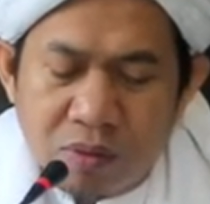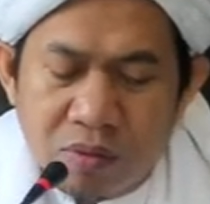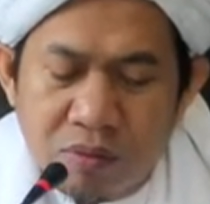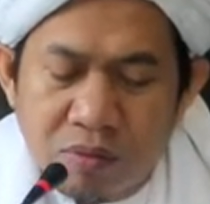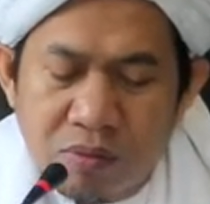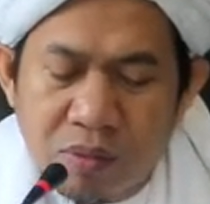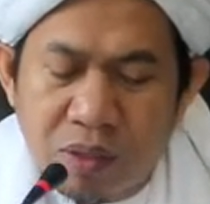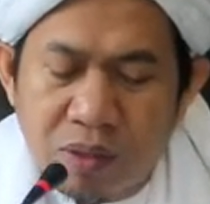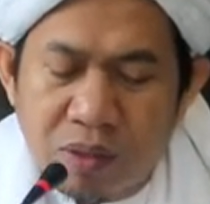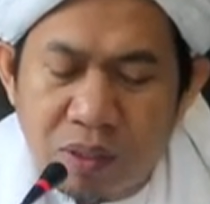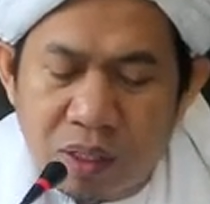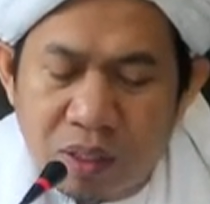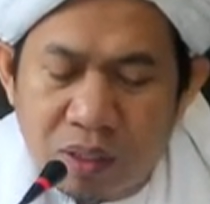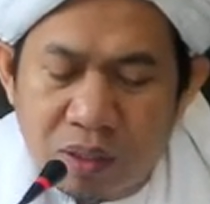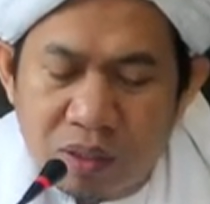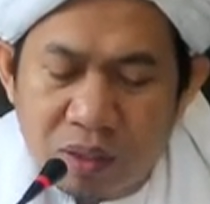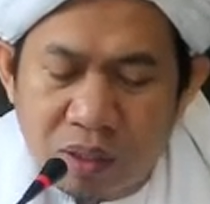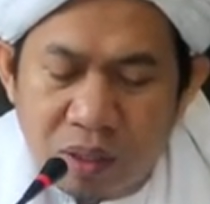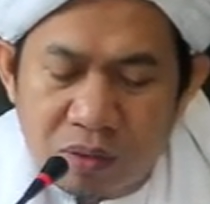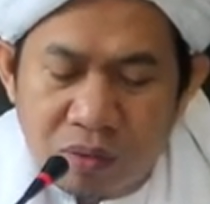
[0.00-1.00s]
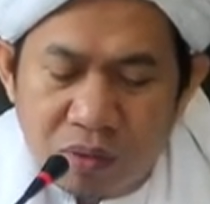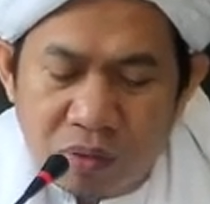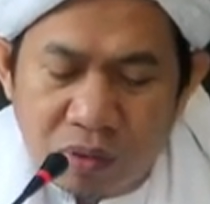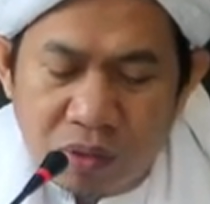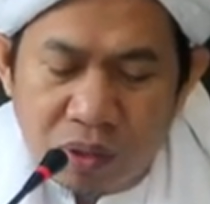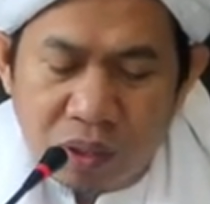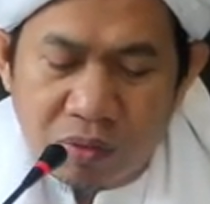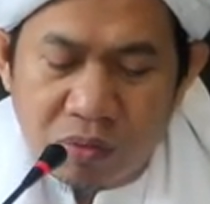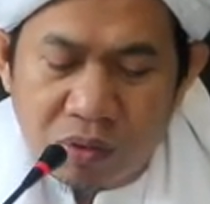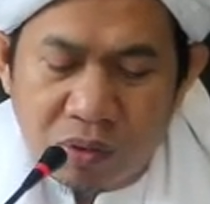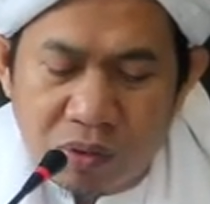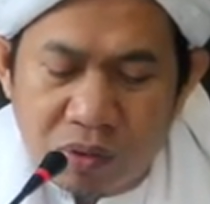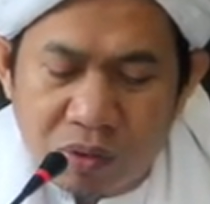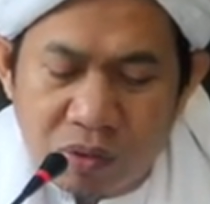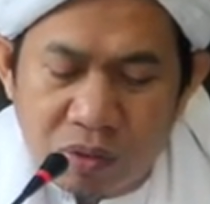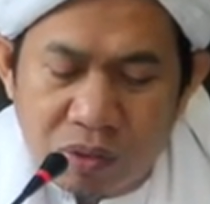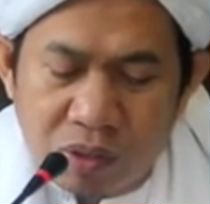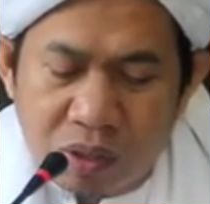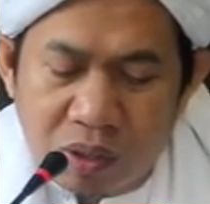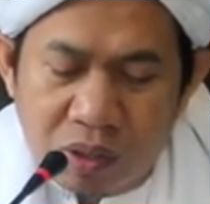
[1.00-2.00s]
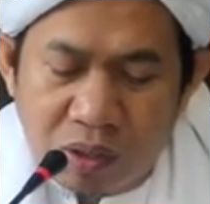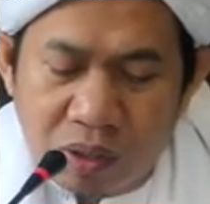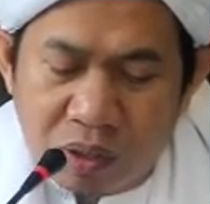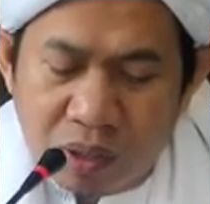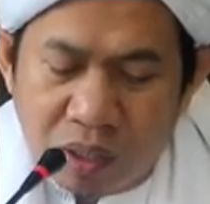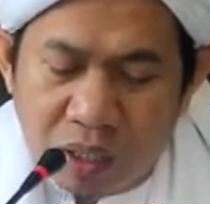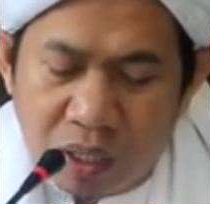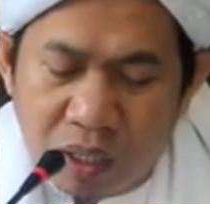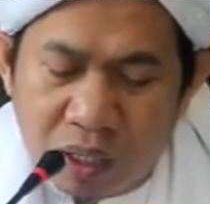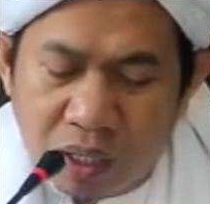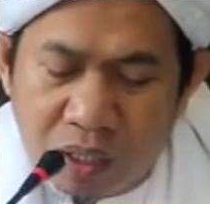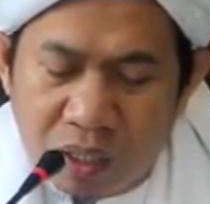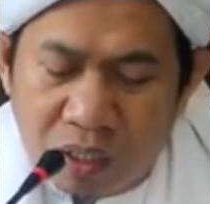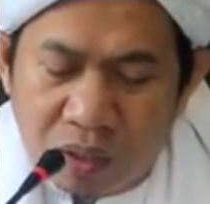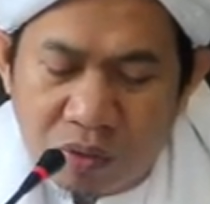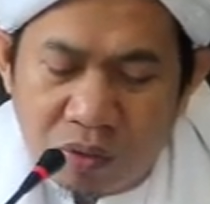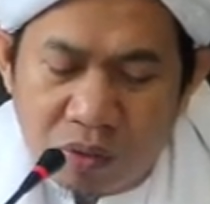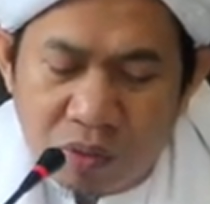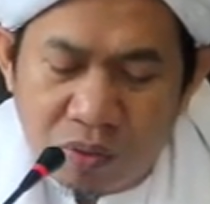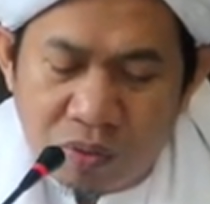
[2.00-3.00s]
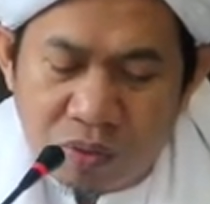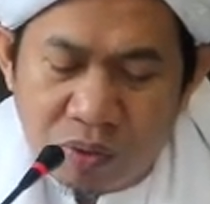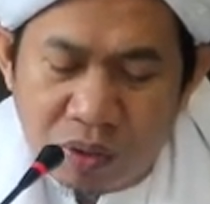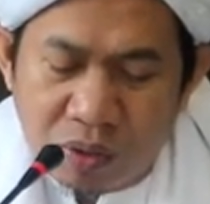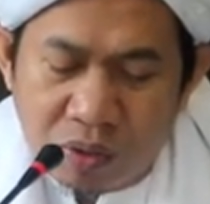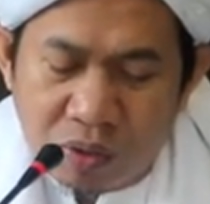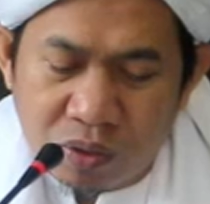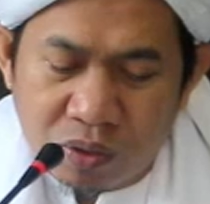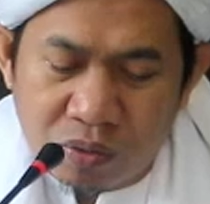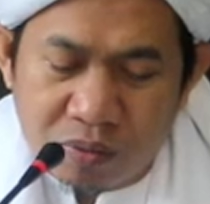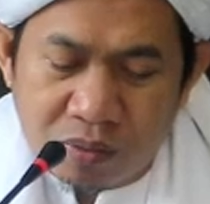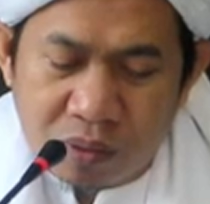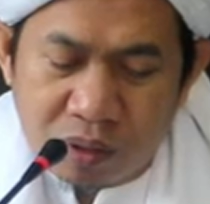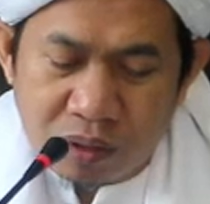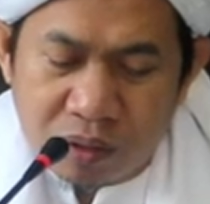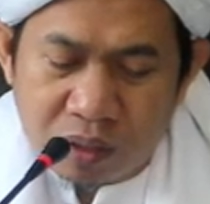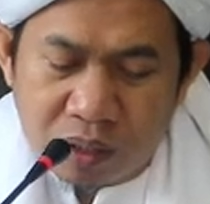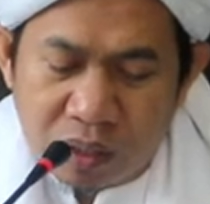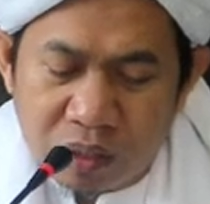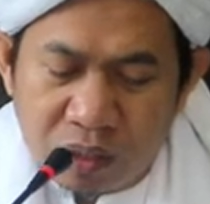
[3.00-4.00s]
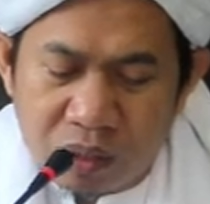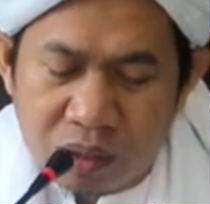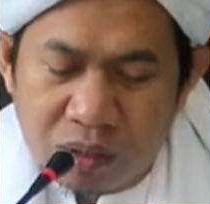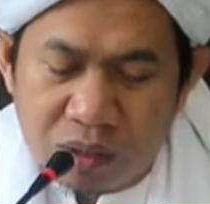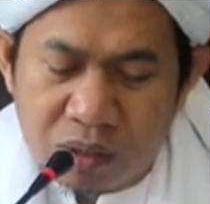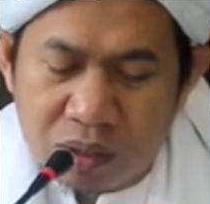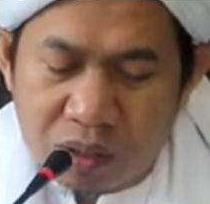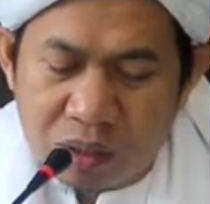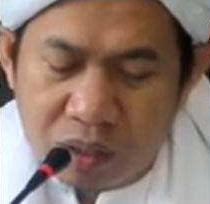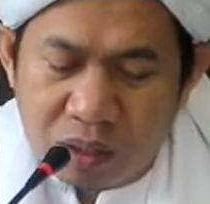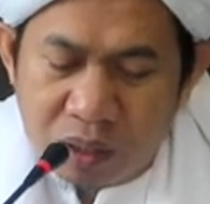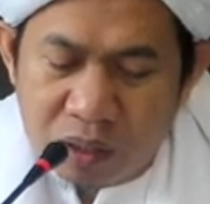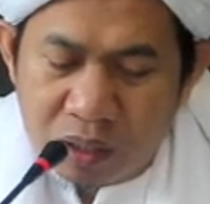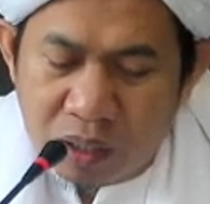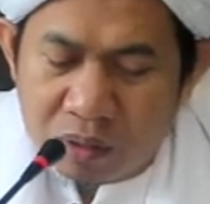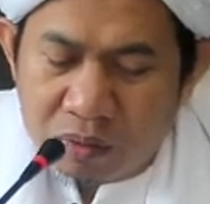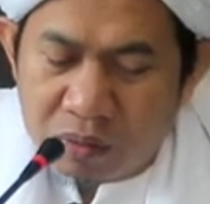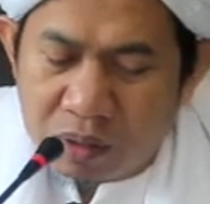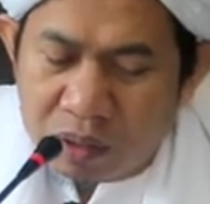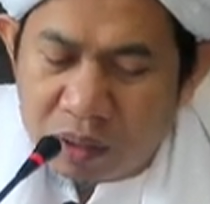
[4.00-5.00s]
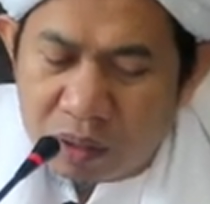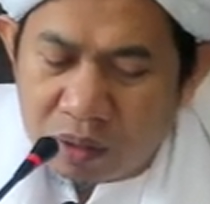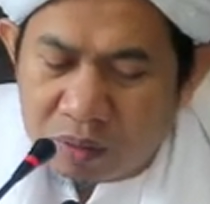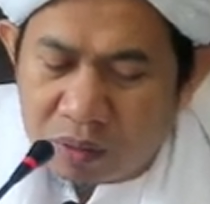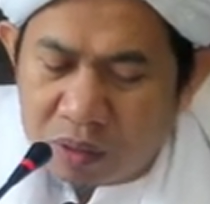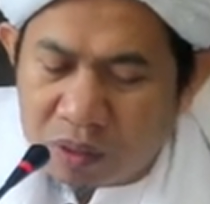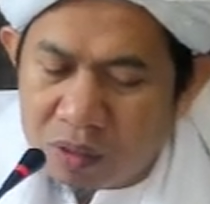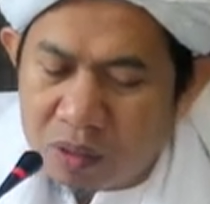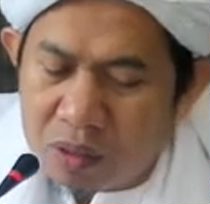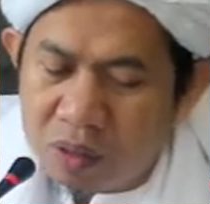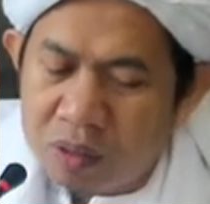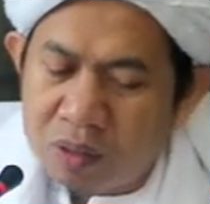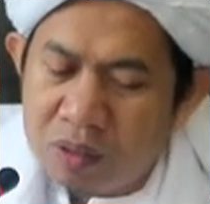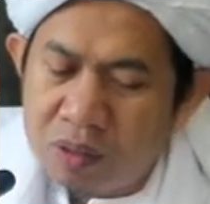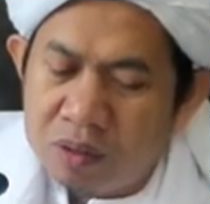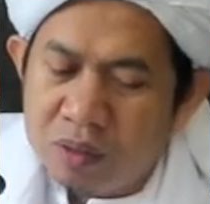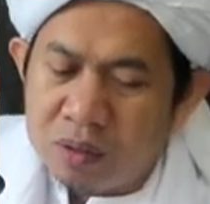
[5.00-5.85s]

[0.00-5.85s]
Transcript: banyak ya dulu yang menunjuki ya ala uluwi rutbati atas ketinggian martabatnya